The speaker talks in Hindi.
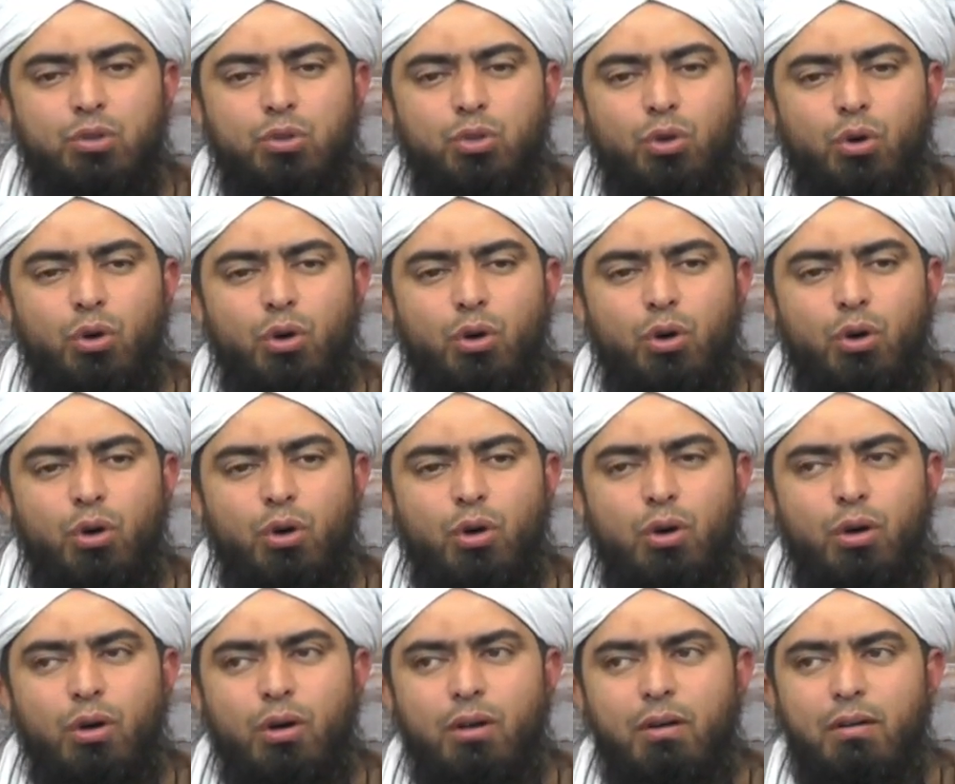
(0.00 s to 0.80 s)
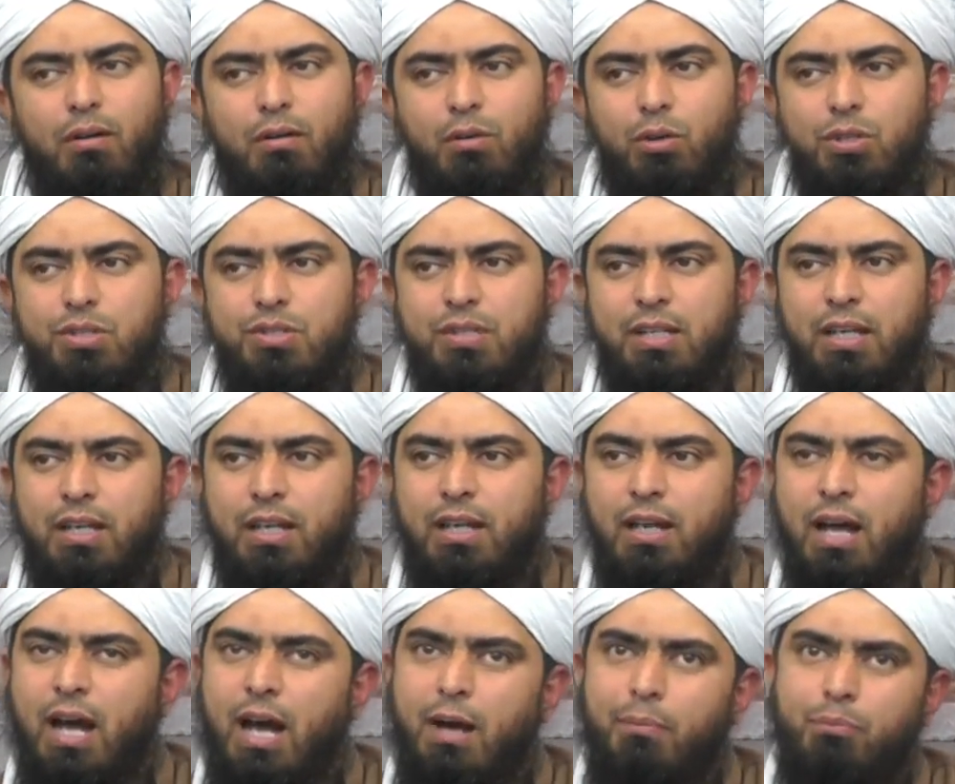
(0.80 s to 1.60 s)
तो इससे
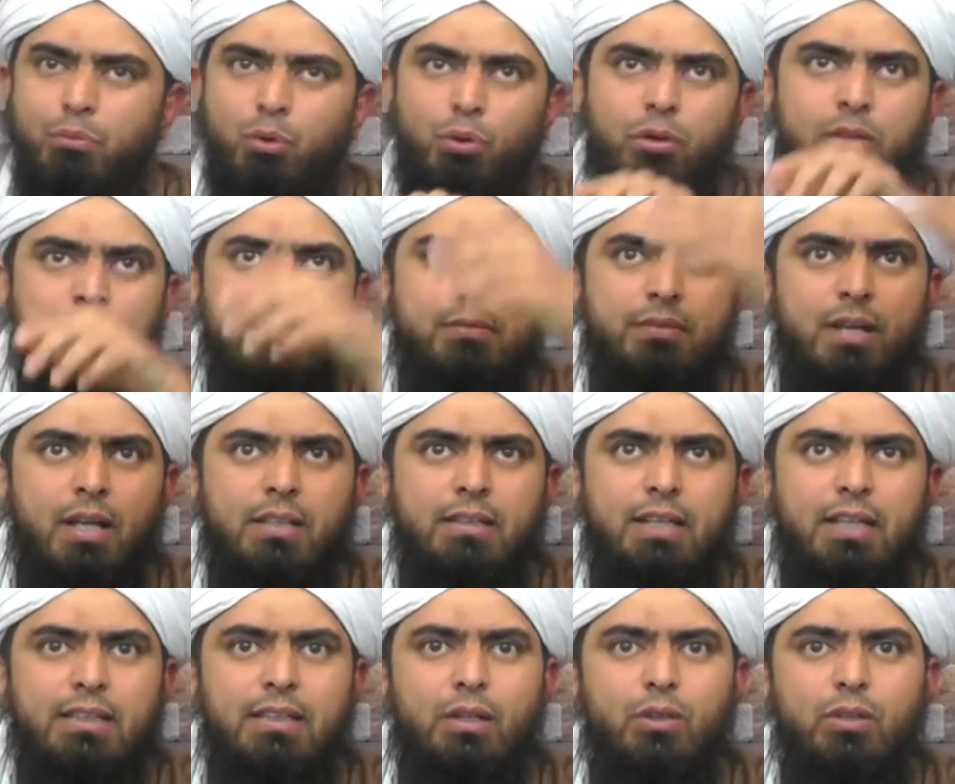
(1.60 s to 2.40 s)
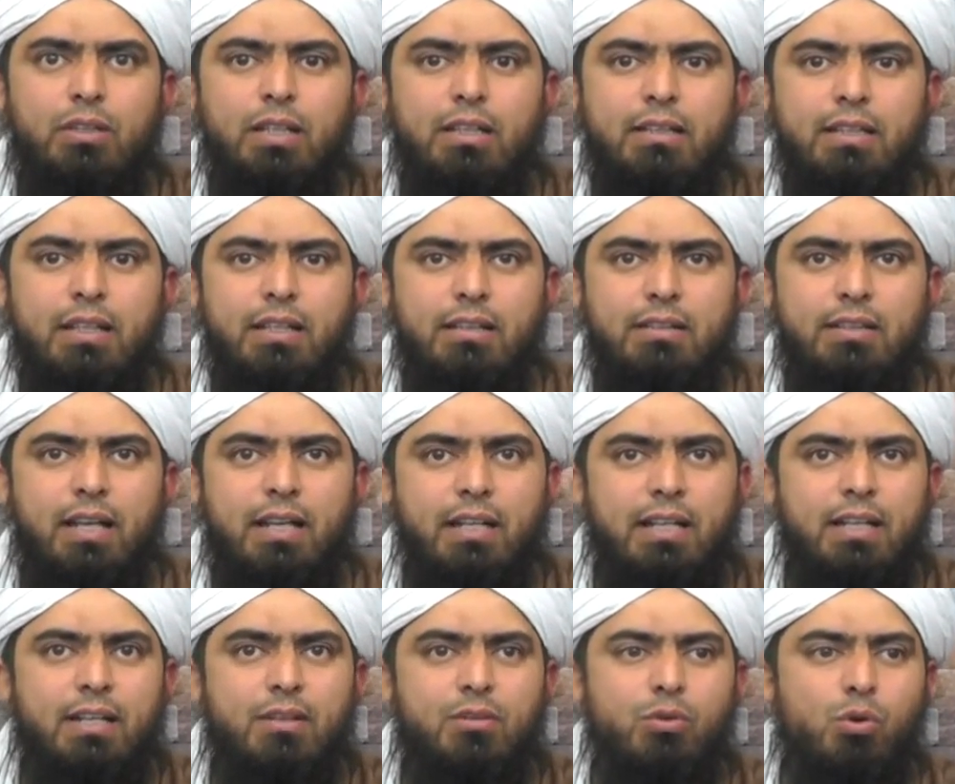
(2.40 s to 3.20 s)
आपको इस अंदाज़ा हो जाता है
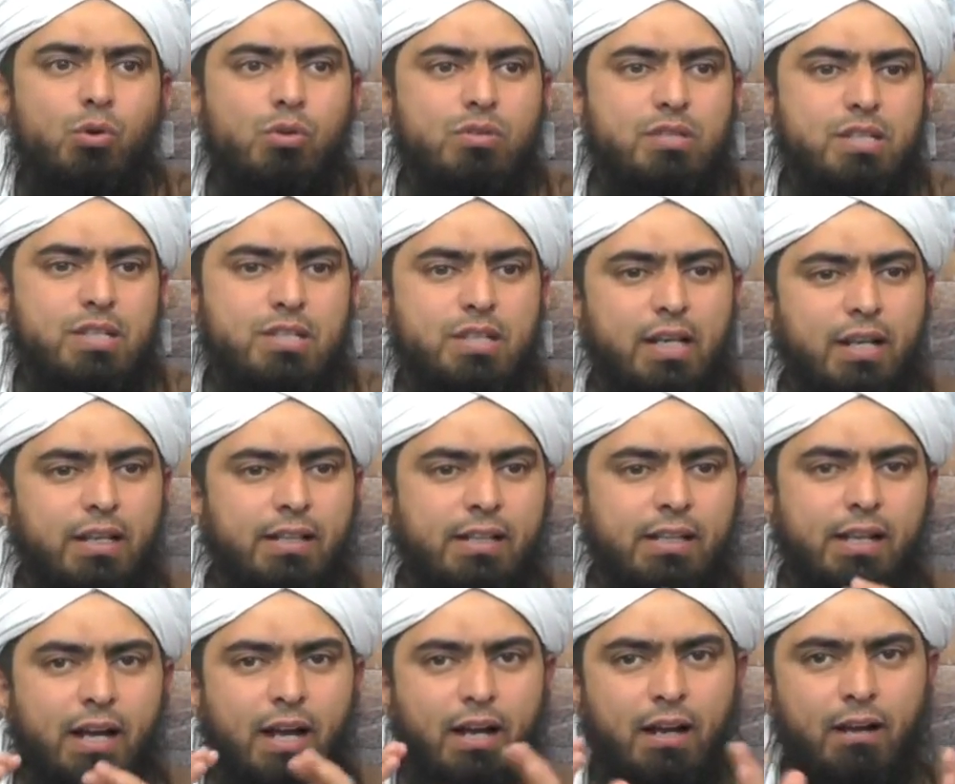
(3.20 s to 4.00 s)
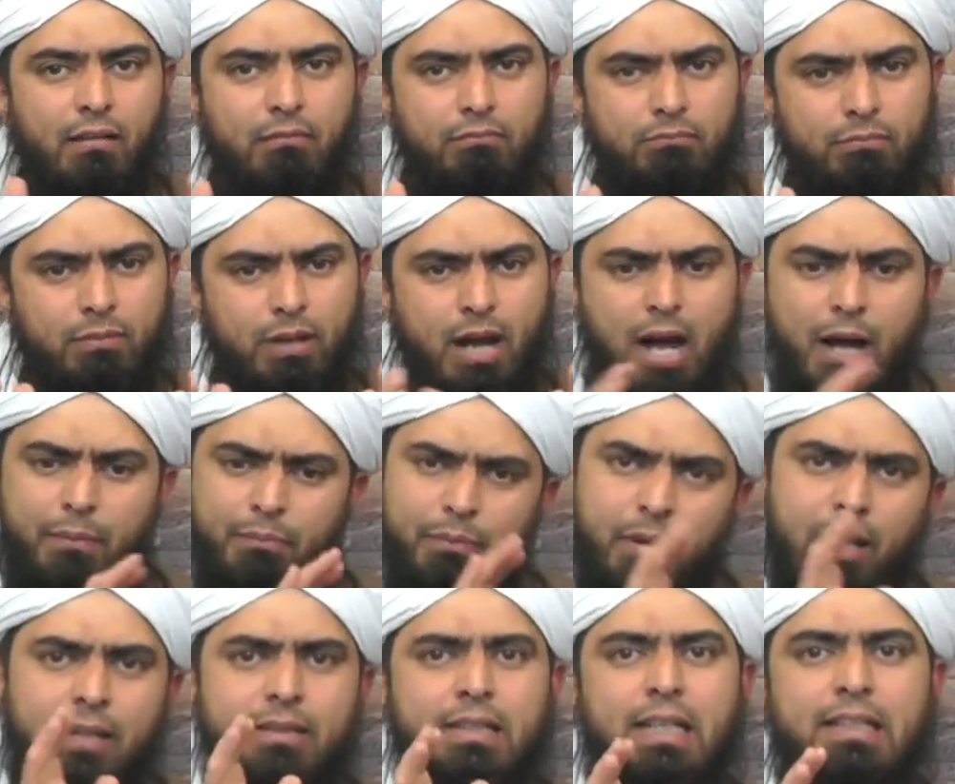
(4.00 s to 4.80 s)
तारीख कौन सी चल रही है
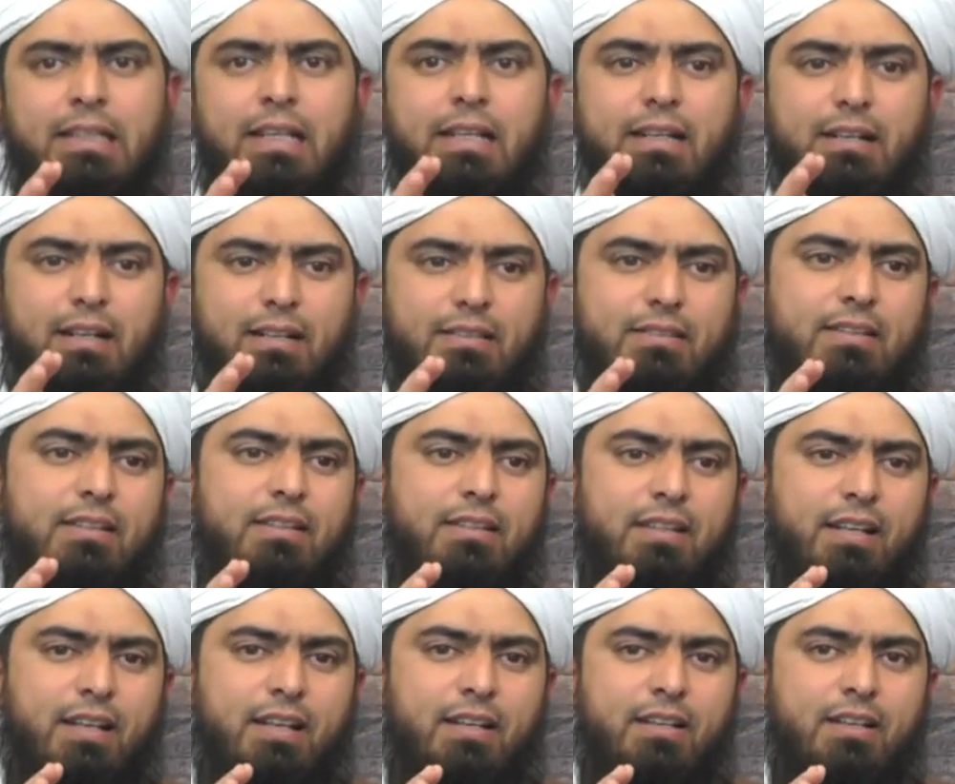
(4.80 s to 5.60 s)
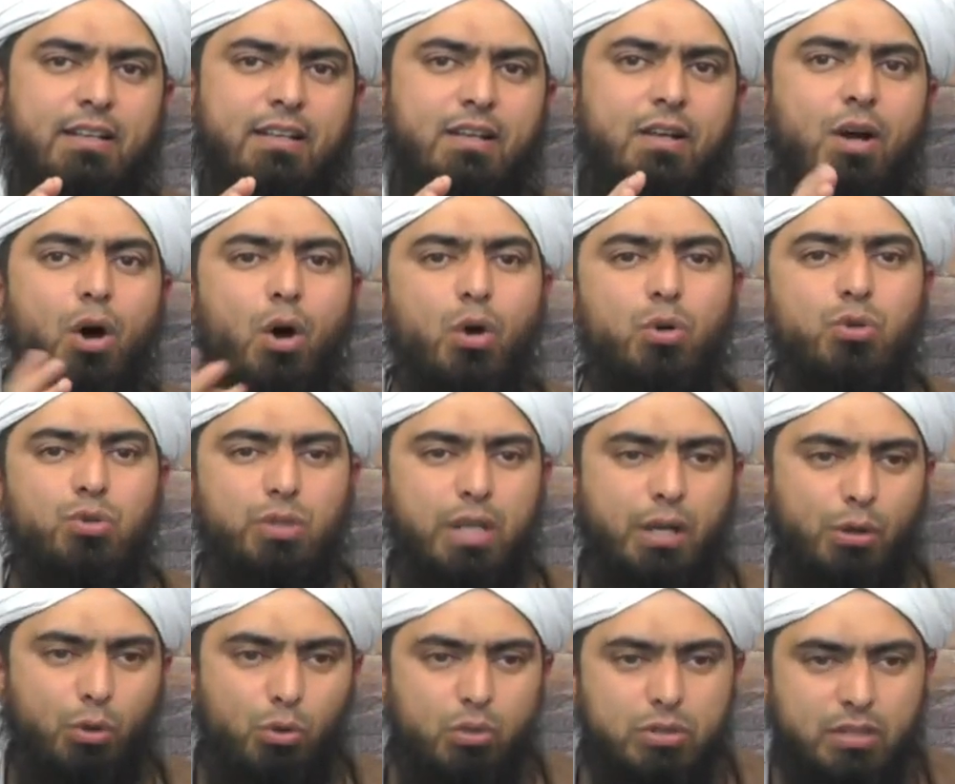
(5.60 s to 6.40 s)
आप अंदाज़ा लगा सकते हैं और
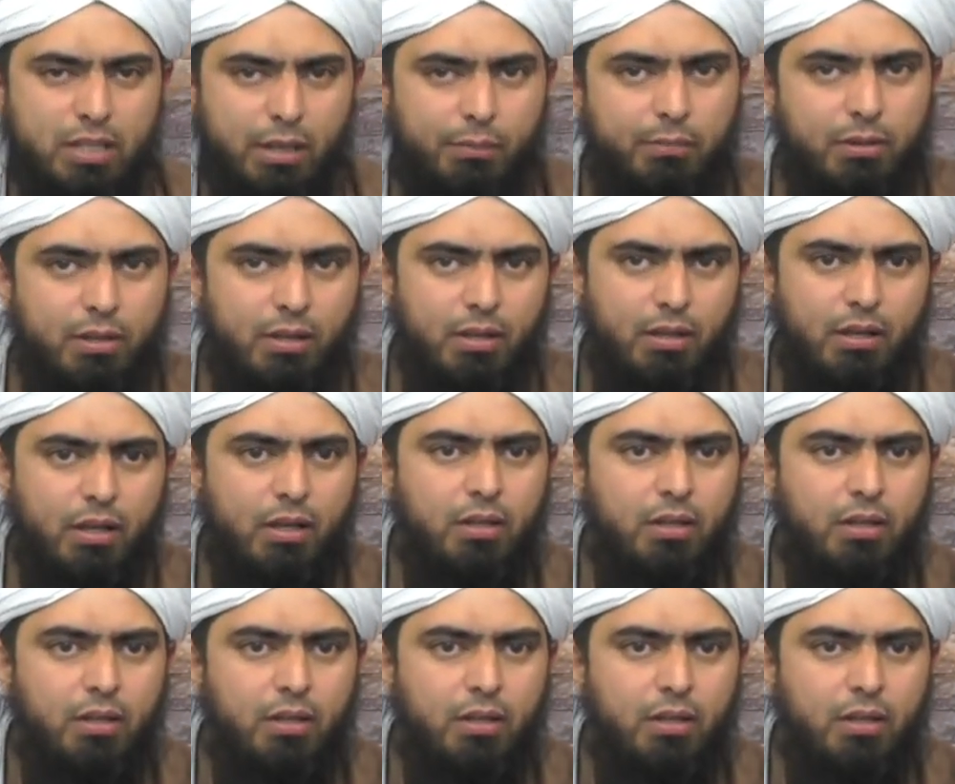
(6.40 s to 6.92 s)
उसके रुख से भी